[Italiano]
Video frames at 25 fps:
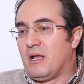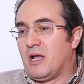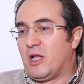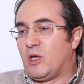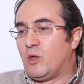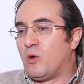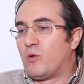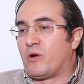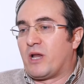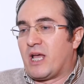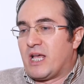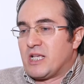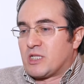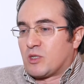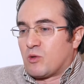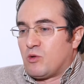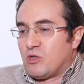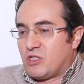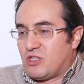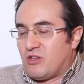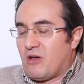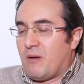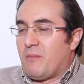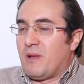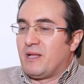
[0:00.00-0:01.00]
non
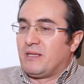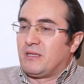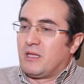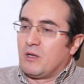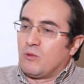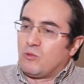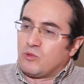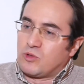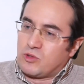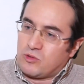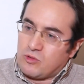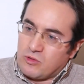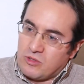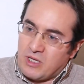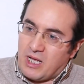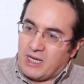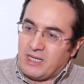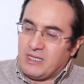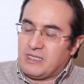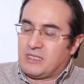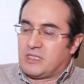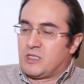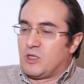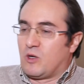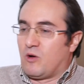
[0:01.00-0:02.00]
esclusivamente
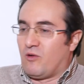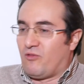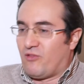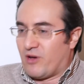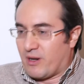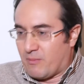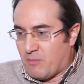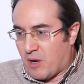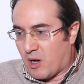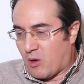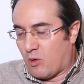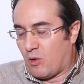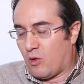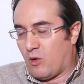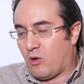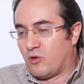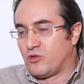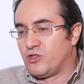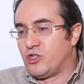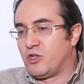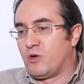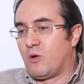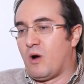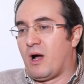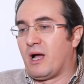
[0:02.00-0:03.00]
custodialistico,
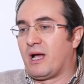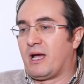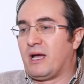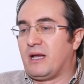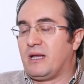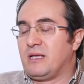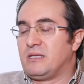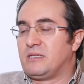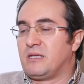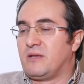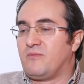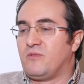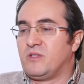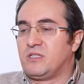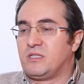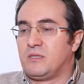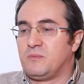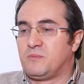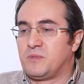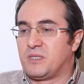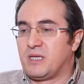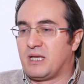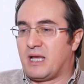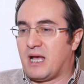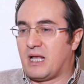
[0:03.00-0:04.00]
farmacologico, anche nei
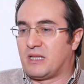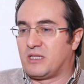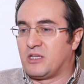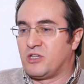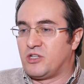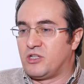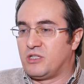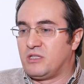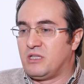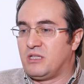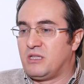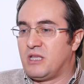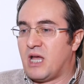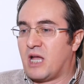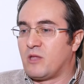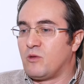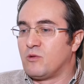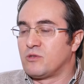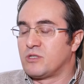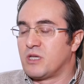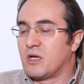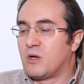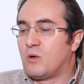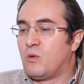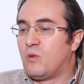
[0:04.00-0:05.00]
servizi psichiatrici di
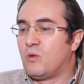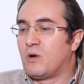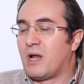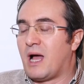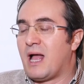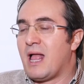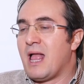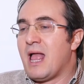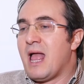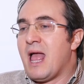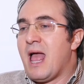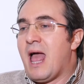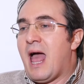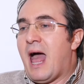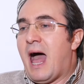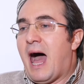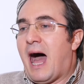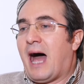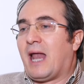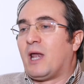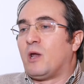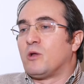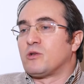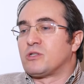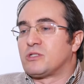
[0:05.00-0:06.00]
diagnosi e cura,
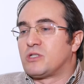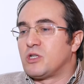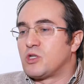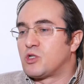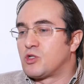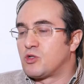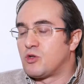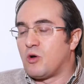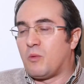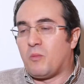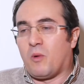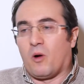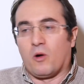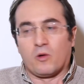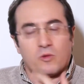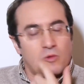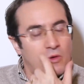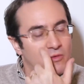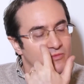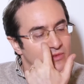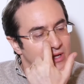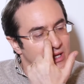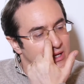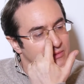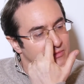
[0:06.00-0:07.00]
allo stesso
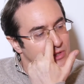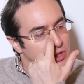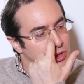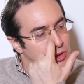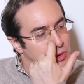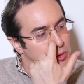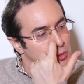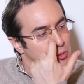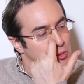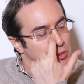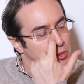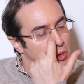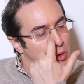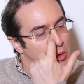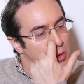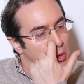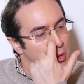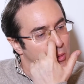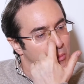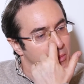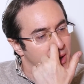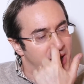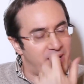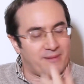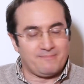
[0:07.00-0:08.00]
modo viene vissuto
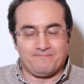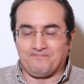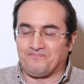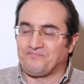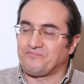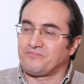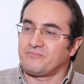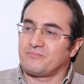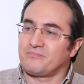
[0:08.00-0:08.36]
come